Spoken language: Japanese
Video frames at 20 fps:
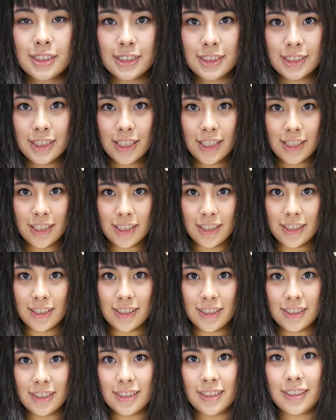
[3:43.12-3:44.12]

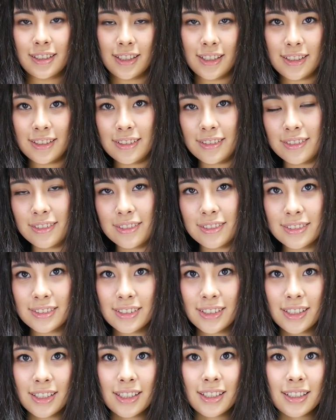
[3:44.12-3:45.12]
じゃーんはいこん
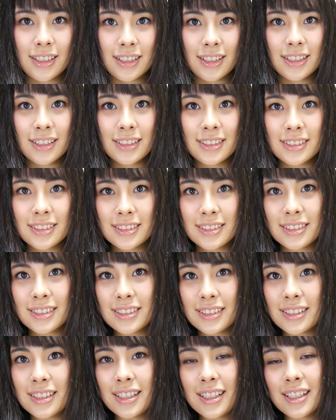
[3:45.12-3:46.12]
な感
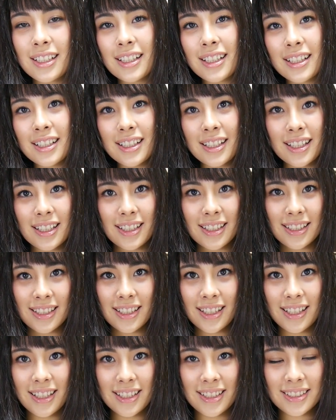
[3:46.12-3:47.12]
じ
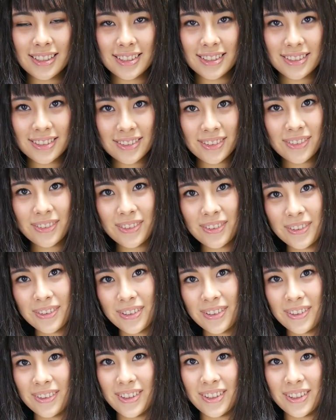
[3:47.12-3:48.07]
ですすご